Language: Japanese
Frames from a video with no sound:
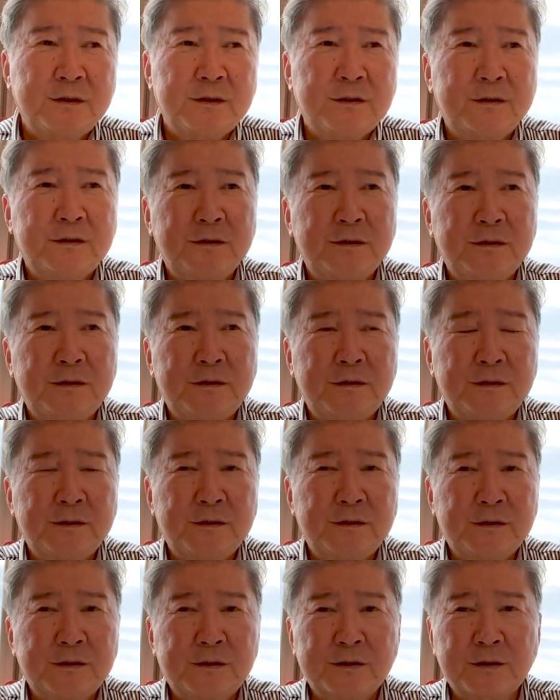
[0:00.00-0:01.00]

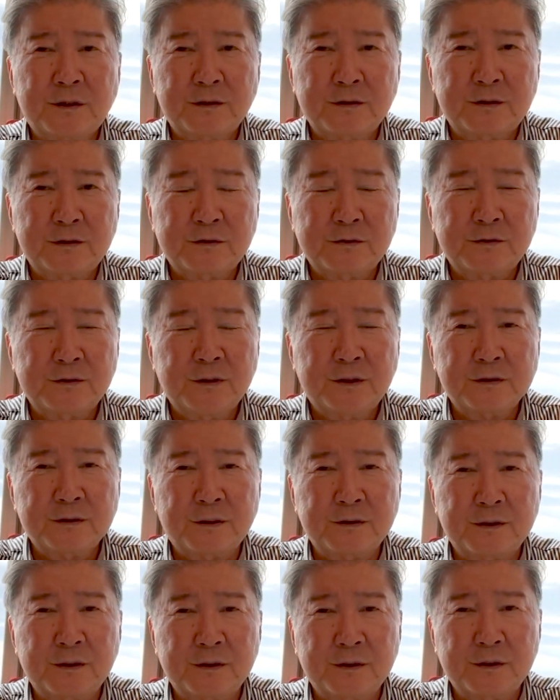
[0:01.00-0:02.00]
えー、資産って作りやす
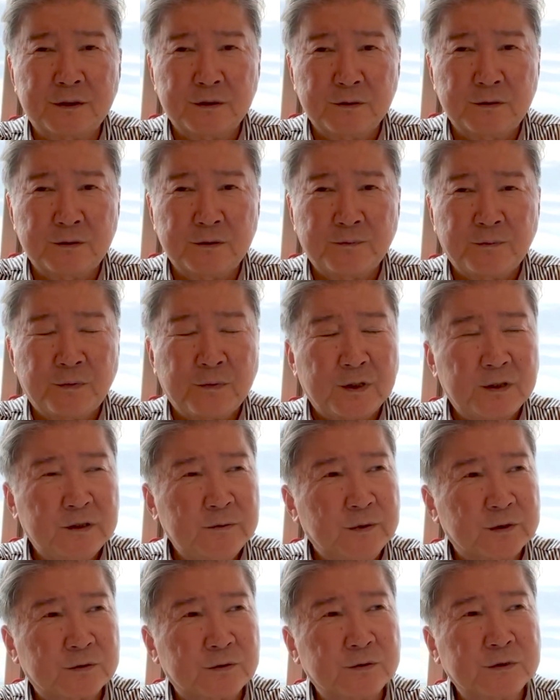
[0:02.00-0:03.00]
かったんだけど、
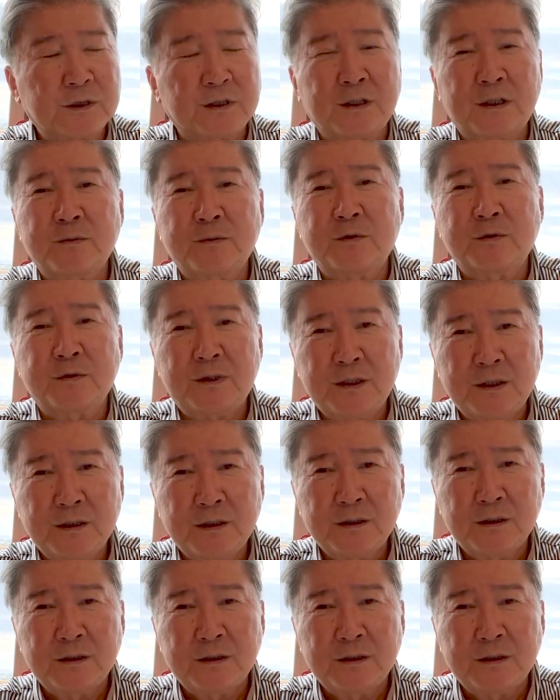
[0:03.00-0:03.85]
今そうじゃないもんね。